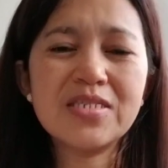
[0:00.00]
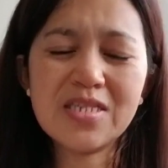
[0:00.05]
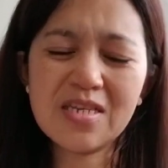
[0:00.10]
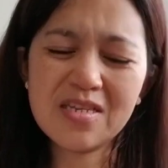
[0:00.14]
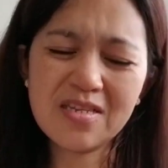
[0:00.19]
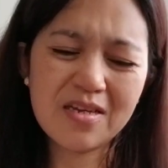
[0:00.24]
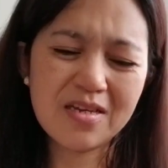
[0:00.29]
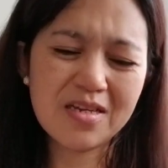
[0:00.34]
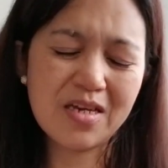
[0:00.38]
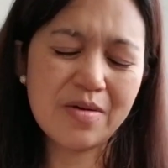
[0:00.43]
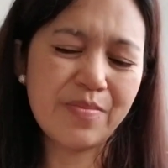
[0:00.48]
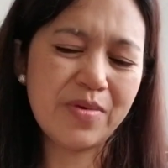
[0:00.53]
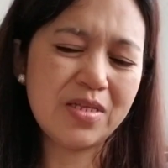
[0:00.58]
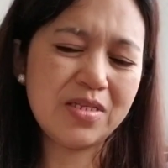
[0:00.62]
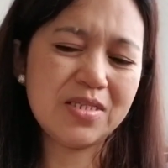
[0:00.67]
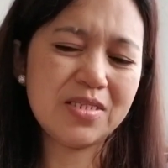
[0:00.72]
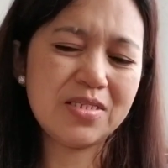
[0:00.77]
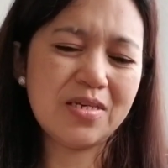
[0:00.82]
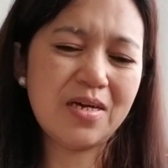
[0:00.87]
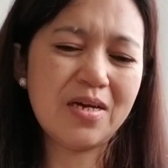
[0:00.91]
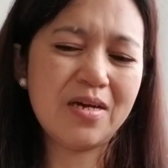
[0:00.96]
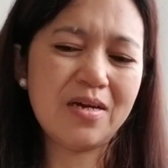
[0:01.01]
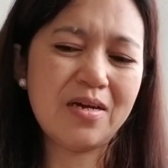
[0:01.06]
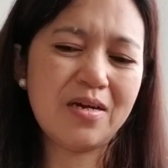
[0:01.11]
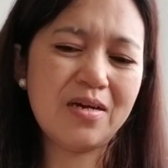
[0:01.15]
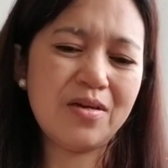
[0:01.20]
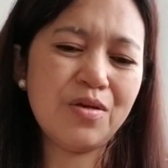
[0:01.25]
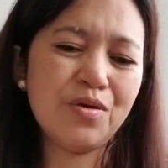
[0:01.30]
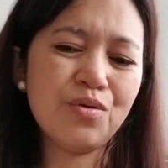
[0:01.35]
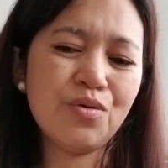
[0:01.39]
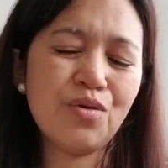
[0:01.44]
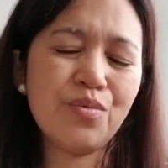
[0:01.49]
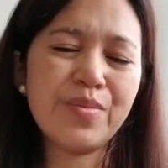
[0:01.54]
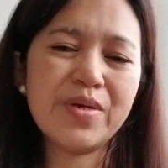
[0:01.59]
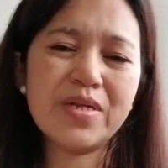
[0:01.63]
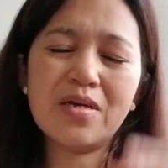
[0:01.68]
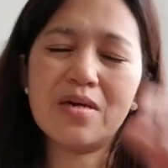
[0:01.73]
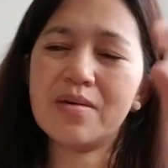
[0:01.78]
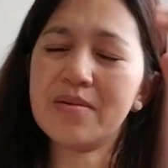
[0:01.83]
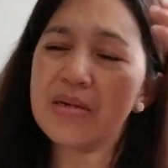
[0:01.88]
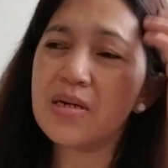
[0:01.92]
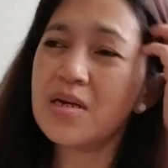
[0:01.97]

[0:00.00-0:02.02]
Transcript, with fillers: hindi naman sa, you know, mina,